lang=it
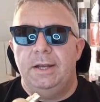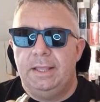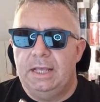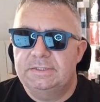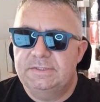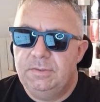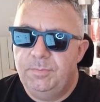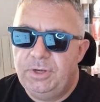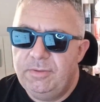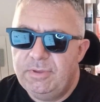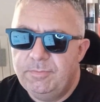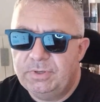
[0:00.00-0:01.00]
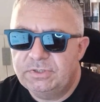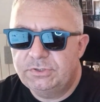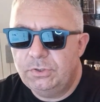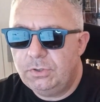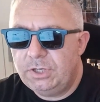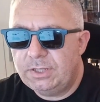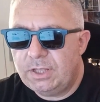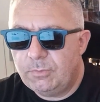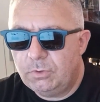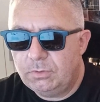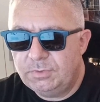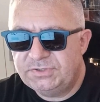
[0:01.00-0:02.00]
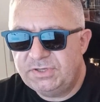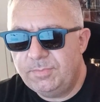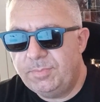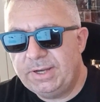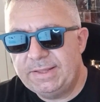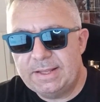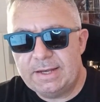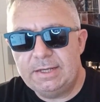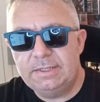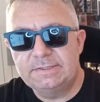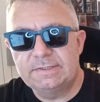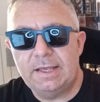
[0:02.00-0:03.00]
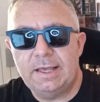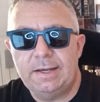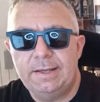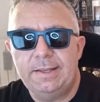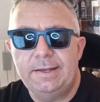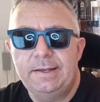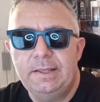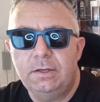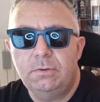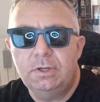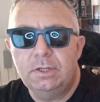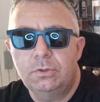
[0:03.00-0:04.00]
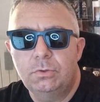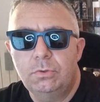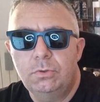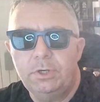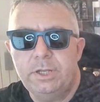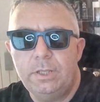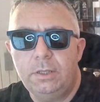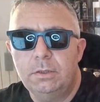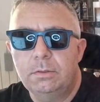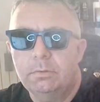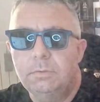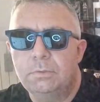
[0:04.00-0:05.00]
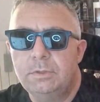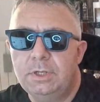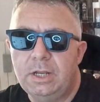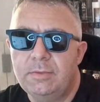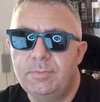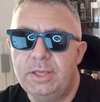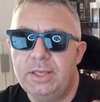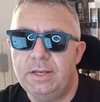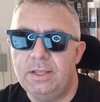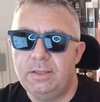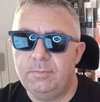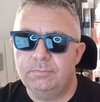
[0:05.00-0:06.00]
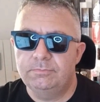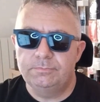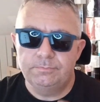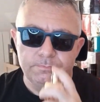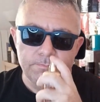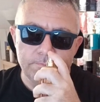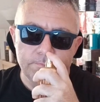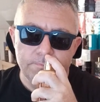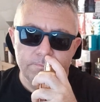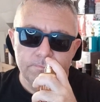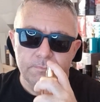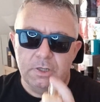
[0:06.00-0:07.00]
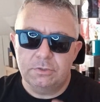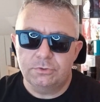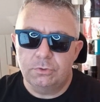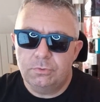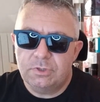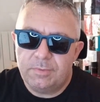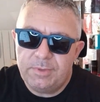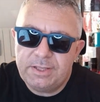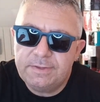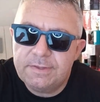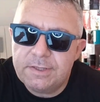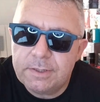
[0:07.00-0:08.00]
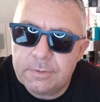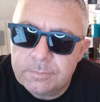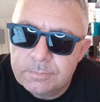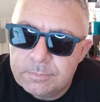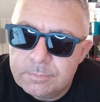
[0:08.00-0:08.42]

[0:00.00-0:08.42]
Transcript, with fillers: ragazzi, prime impressioni, andiamo come sempre ad analizzare l'erogatore, direi bene, assolutamente.